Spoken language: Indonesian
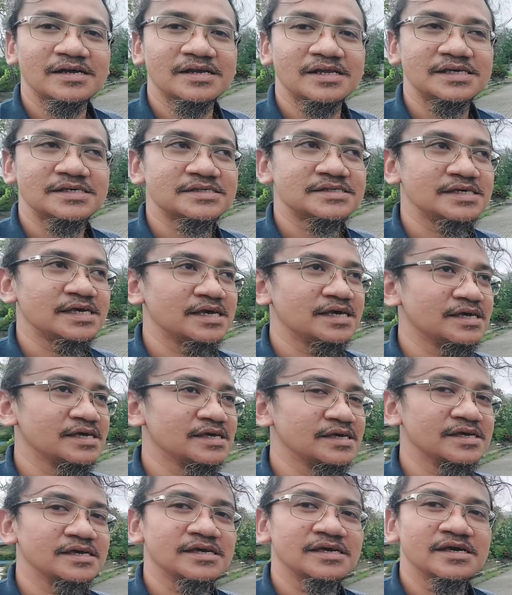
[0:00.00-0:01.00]

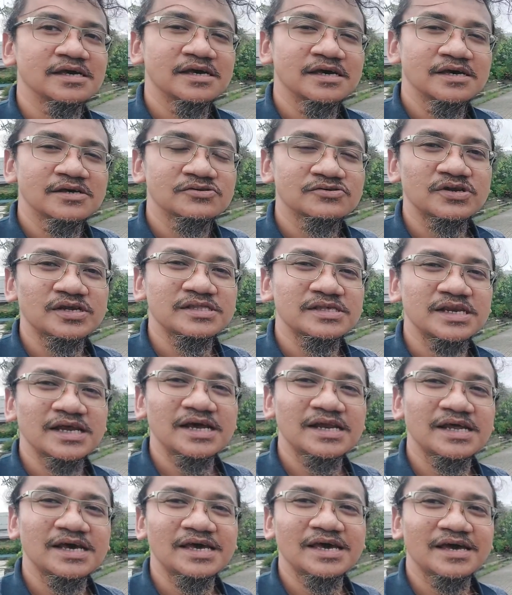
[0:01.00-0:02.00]
leasing sudah
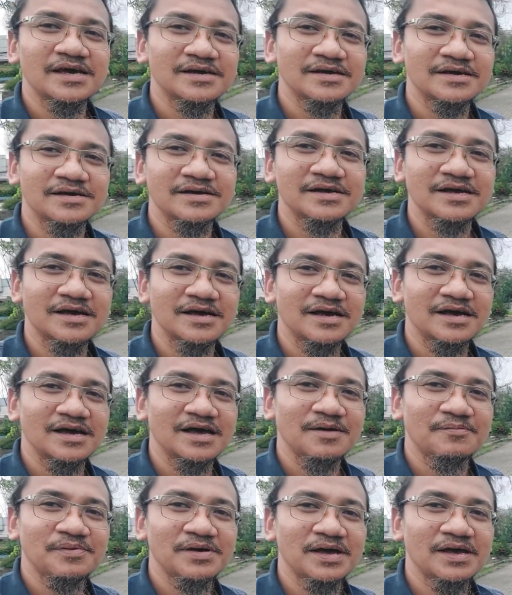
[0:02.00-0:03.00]
tidak ada yang
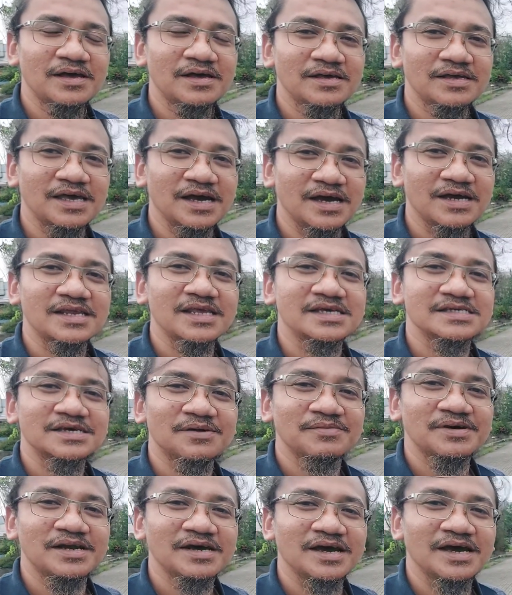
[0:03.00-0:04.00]
uh, apa yang
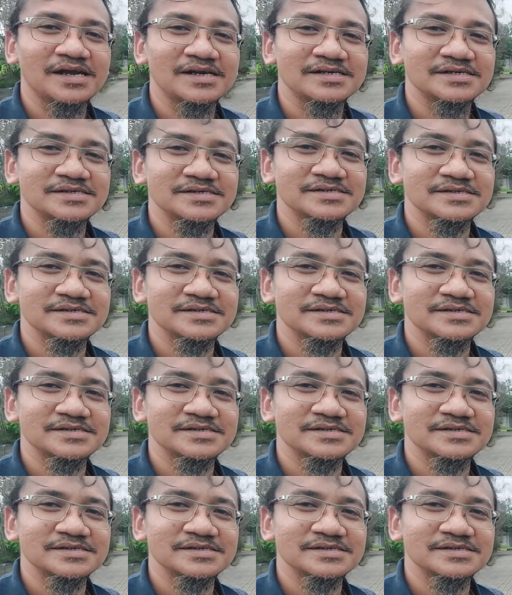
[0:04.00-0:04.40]
kerjasama dengan